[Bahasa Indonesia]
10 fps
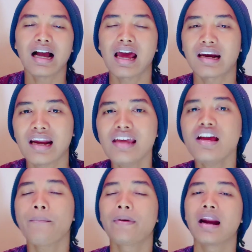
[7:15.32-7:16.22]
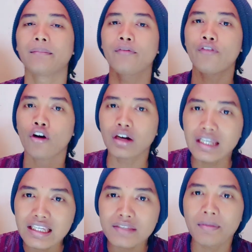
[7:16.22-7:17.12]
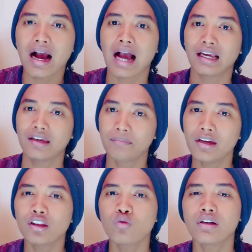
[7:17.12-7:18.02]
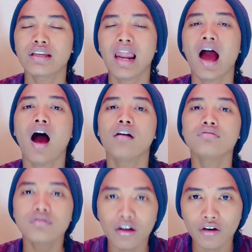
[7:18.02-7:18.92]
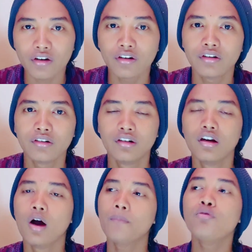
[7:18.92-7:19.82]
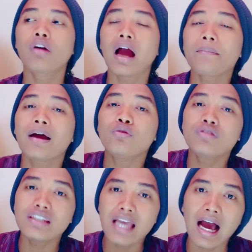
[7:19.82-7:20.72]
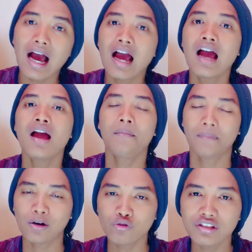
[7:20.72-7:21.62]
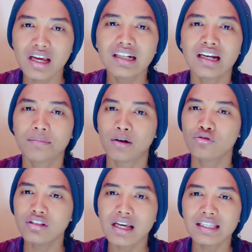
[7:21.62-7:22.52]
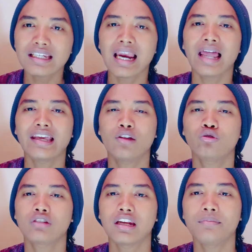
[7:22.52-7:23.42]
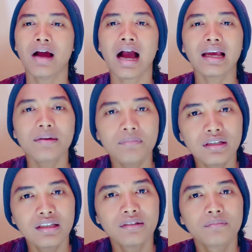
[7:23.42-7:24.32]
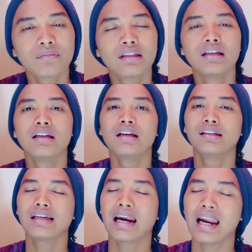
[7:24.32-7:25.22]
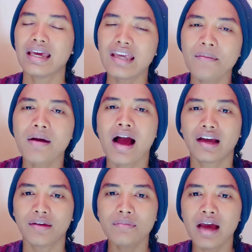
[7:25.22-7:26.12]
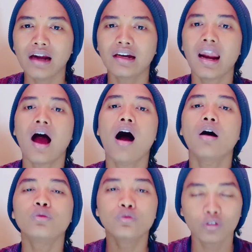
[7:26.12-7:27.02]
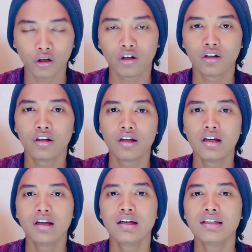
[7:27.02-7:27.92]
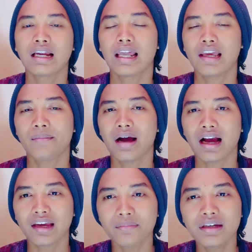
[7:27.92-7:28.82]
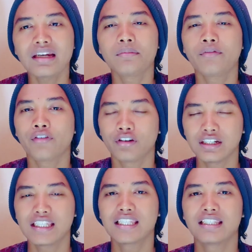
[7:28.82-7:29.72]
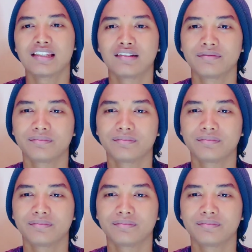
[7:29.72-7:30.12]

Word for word: karena yang berhak memfonis, menghakimi itu hanyalah Allah, bukan manusia. Manusia dan manusia tidak layak untuk saling menghakimi. Yang layak menghakimi adalah Allah. Yang layak menghakimi dan memfonis.